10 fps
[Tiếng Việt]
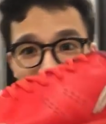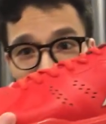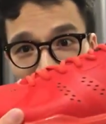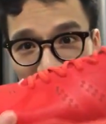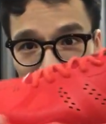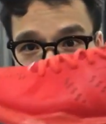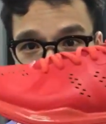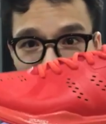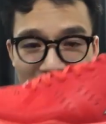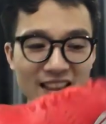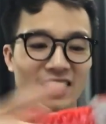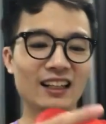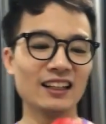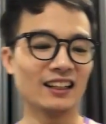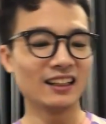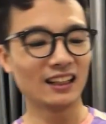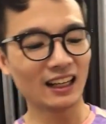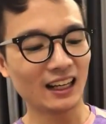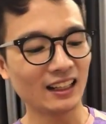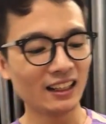người lại đôi này nhá
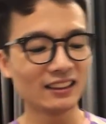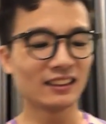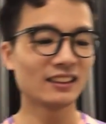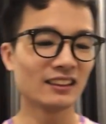lai linh